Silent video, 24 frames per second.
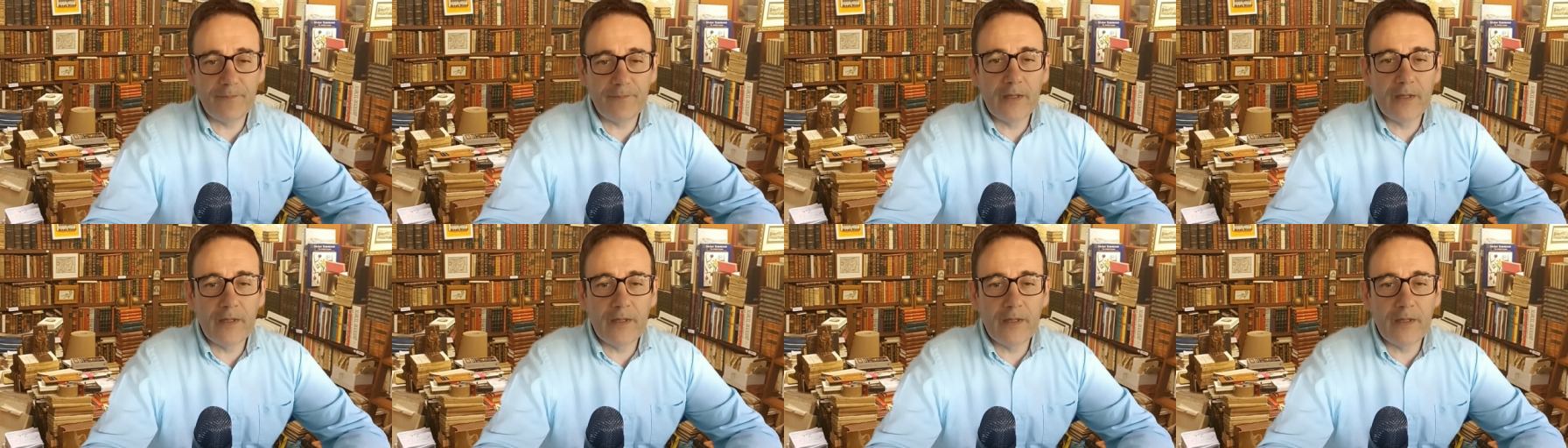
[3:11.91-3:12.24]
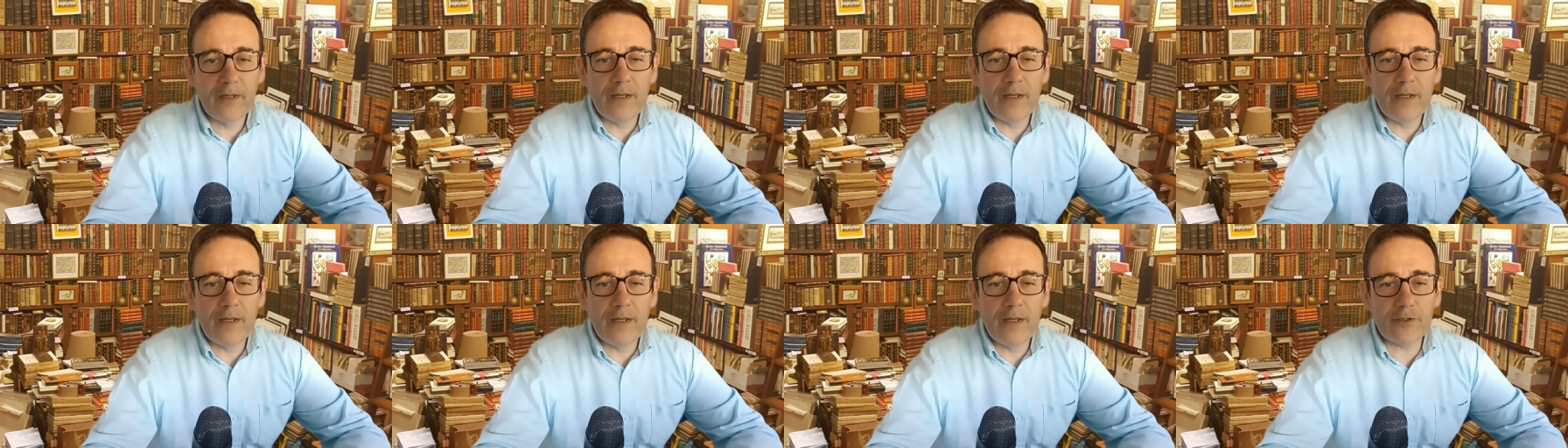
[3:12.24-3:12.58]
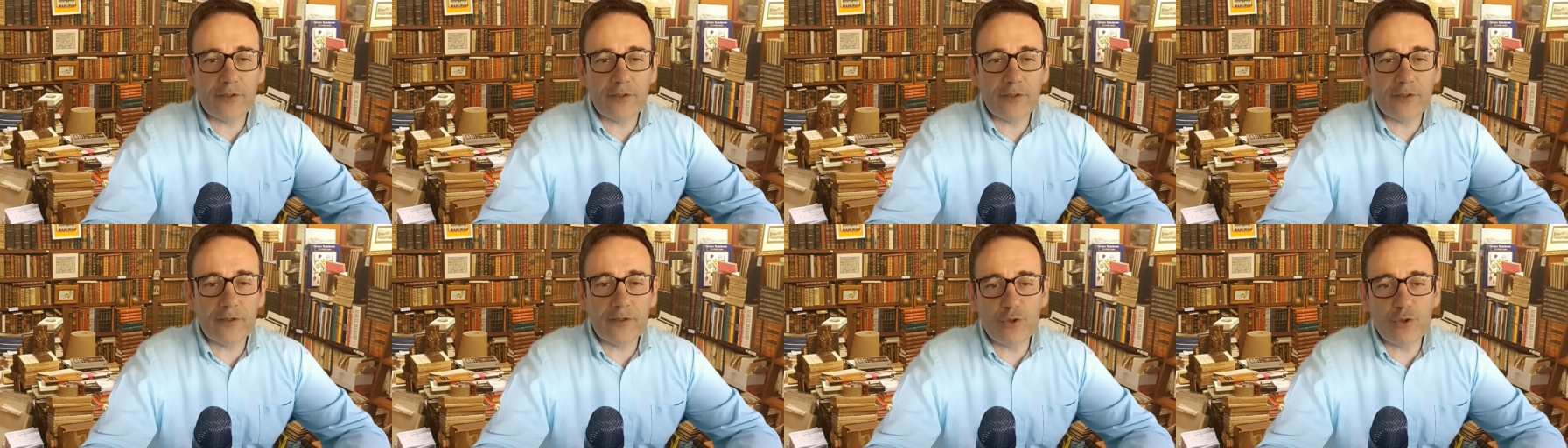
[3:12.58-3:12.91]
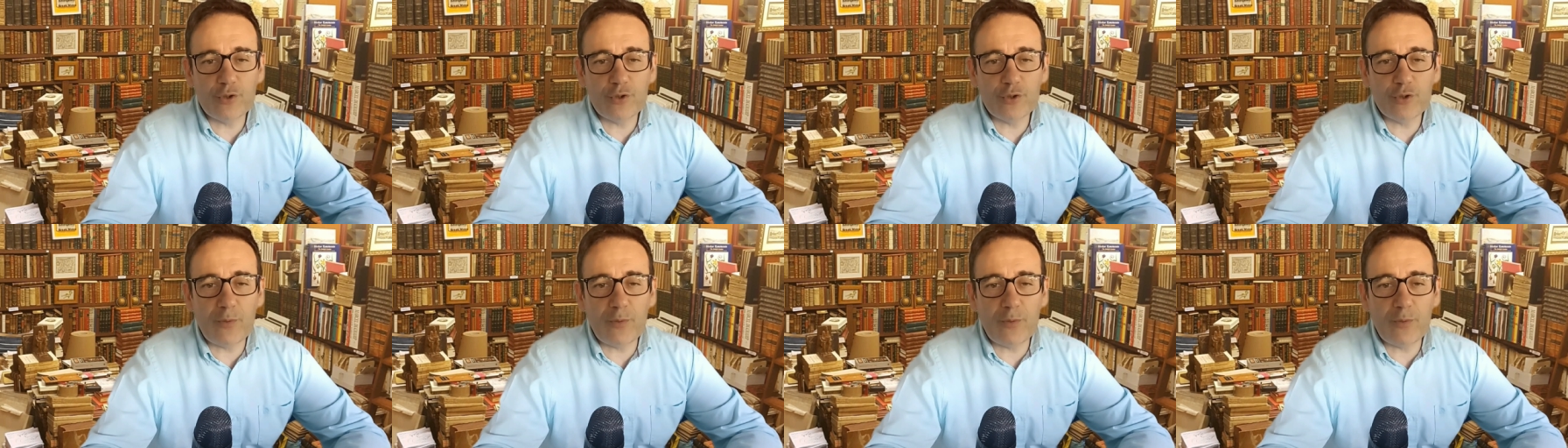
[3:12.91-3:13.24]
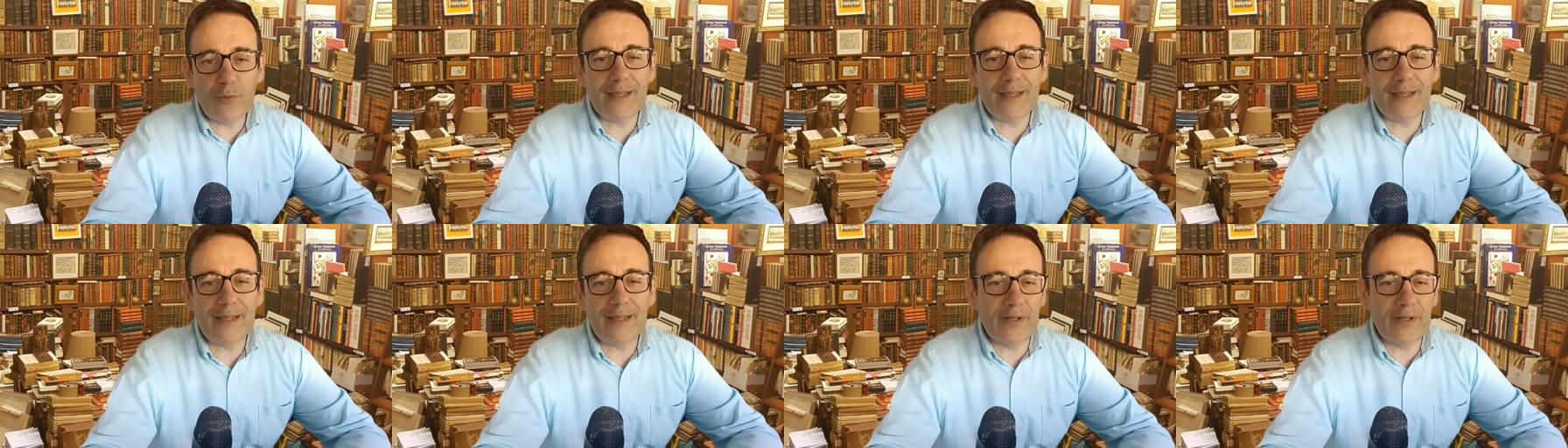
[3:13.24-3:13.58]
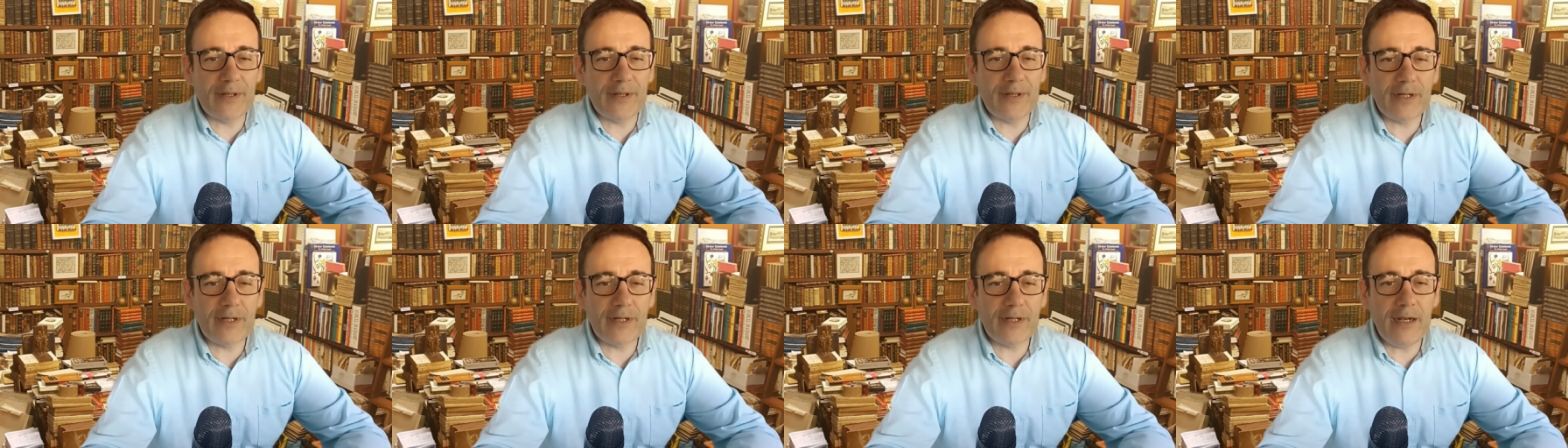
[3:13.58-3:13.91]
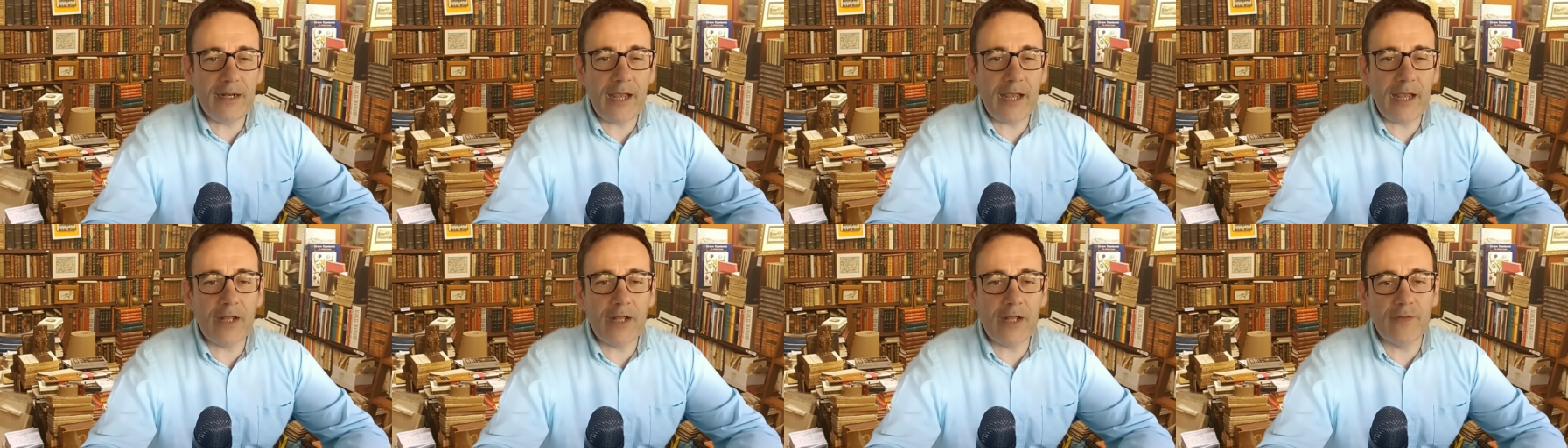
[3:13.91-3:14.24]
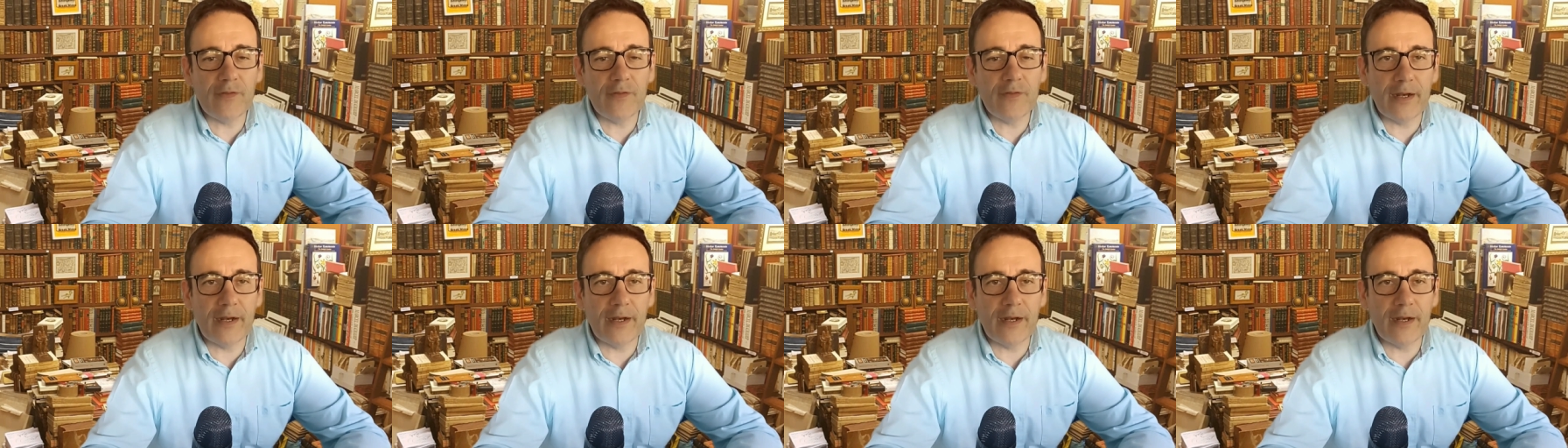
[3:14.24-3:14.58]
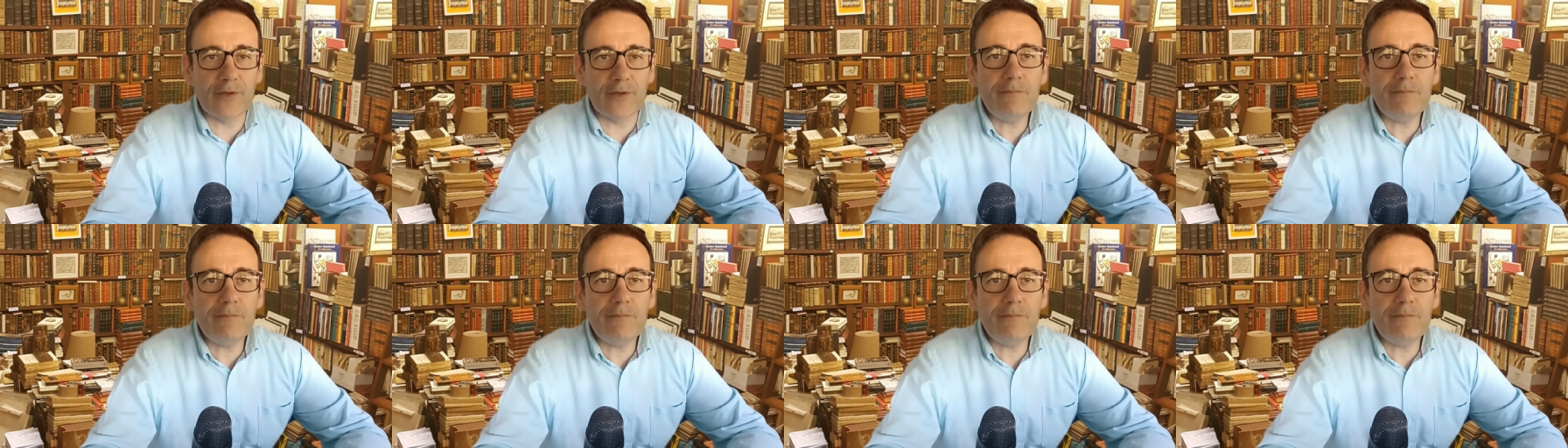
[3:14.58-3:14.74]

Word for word: Ya os digo, es una búsqueda personal en directo.